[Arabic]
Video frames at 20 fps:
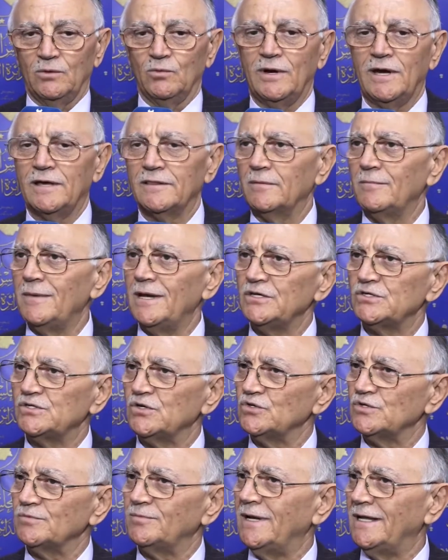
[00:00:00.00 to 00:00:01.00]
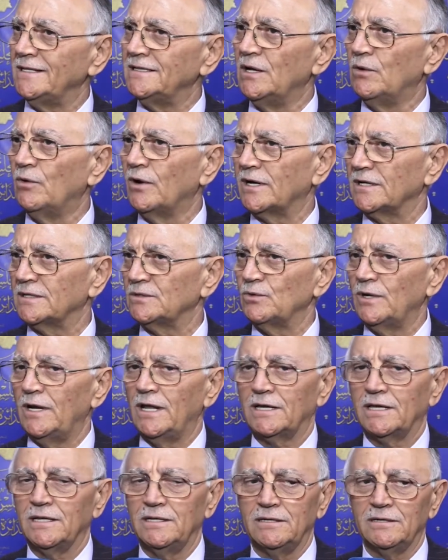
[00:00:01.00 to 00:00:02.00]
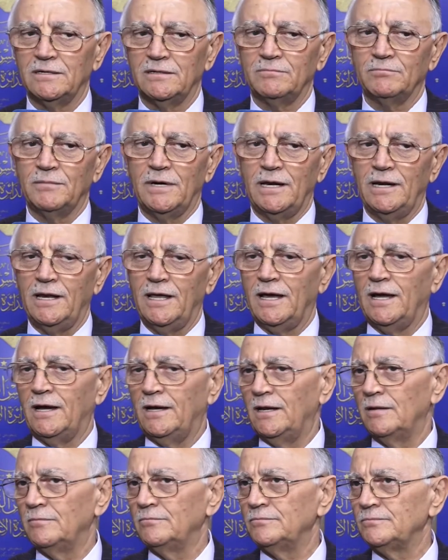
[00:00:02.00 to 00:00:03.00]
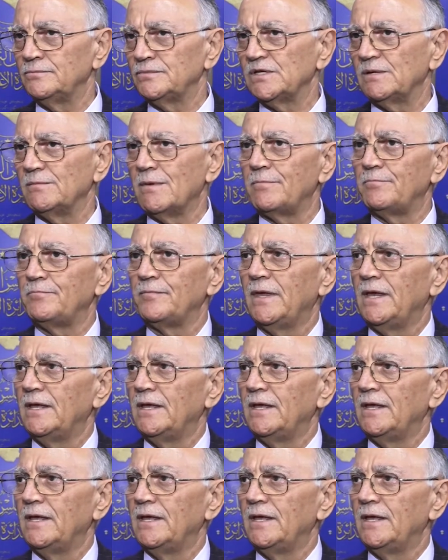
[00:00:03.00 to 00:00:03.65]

وهذا ما يستوجب من عندنا وقت ولكن ما لا أعلم سبب